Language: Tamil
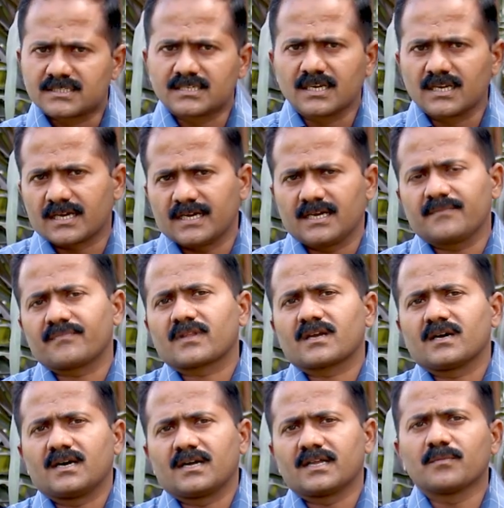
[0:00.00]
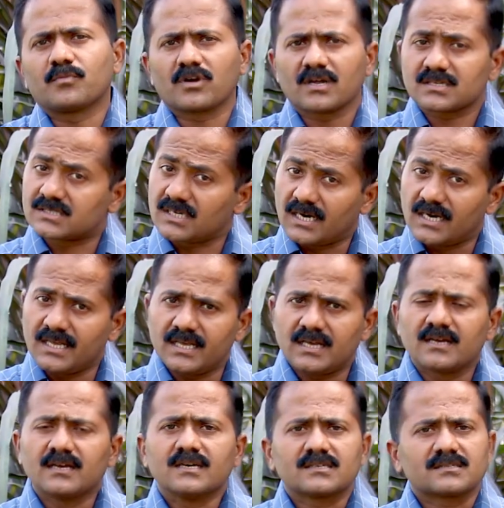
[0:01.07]
எச்சிலுங்க அதே போல்
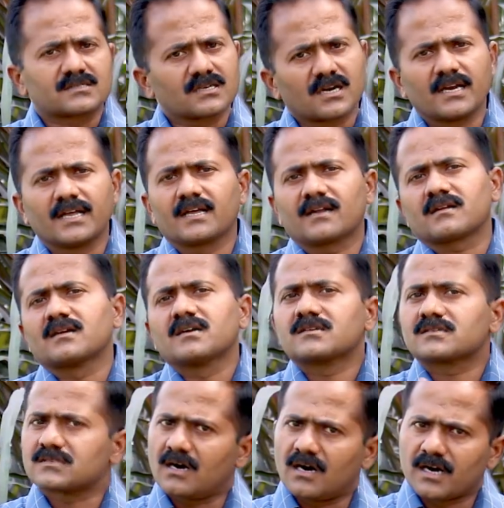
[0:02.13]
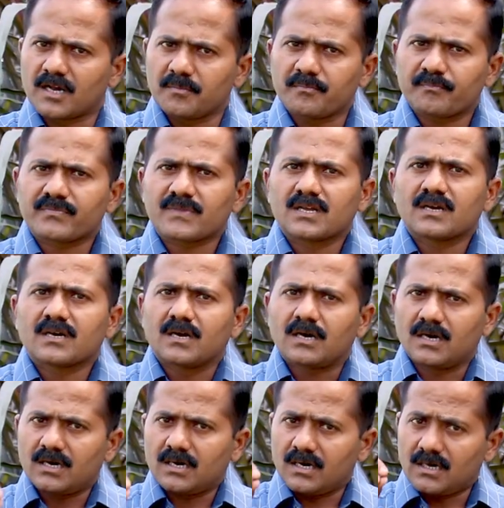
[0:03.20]
சளி சிறுநீர் சாணம்
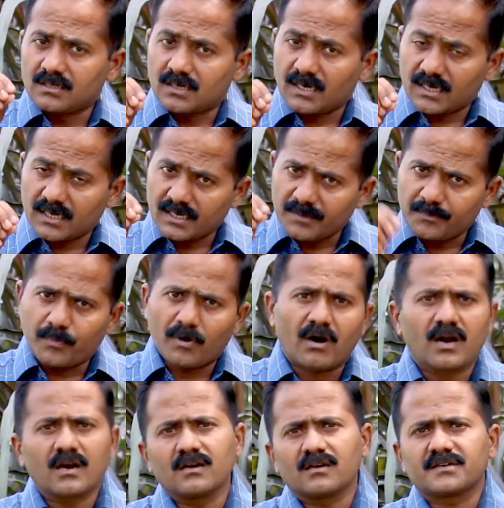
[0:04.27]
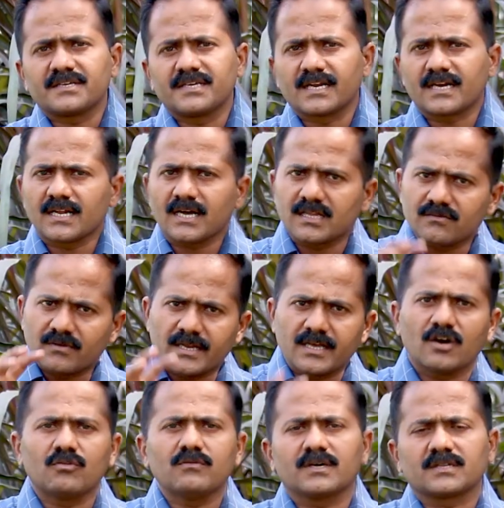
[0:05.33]
அது கறக்கிற பால் எல்லா அது
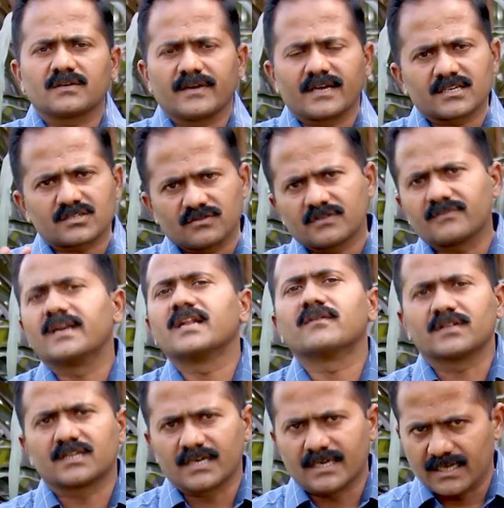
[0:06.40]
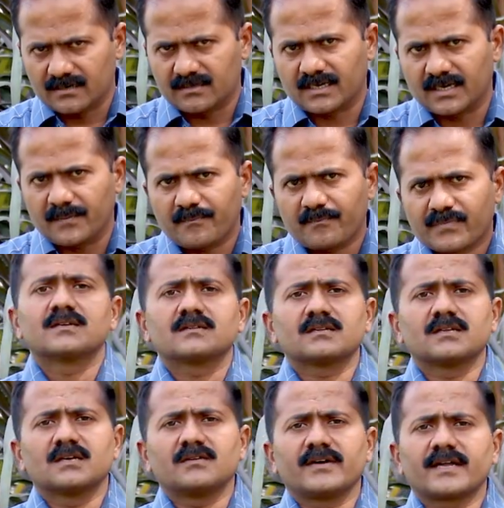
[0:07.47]
வழியாகவும் அந்த வைரஸ் வந்து வெளியில் வந்துக்கிட்டே இருக்குங்க
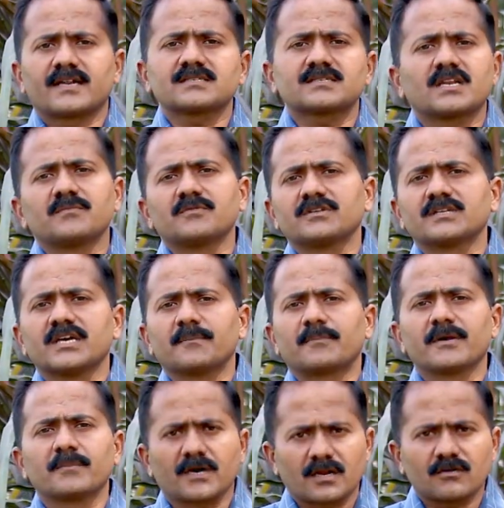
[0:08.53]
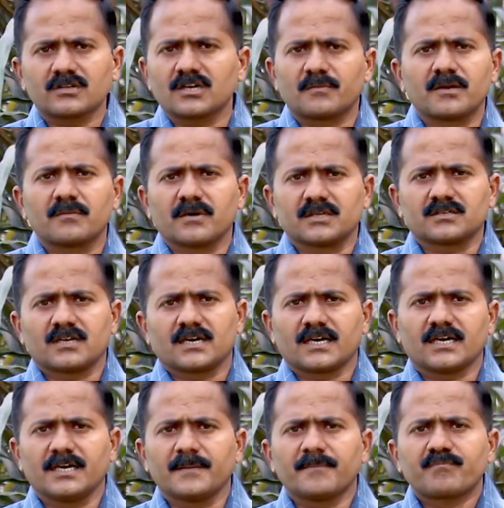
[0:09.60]
இந்த வைரஸ் கிருமி வந்து எப்படி பரவுது அப்படின்னு
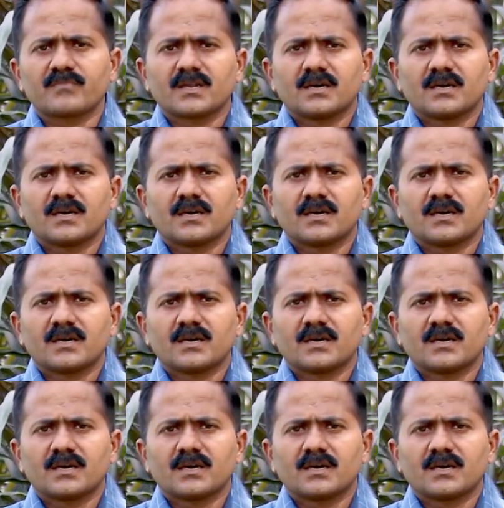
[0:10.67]
பார்த்தோன்னாங்க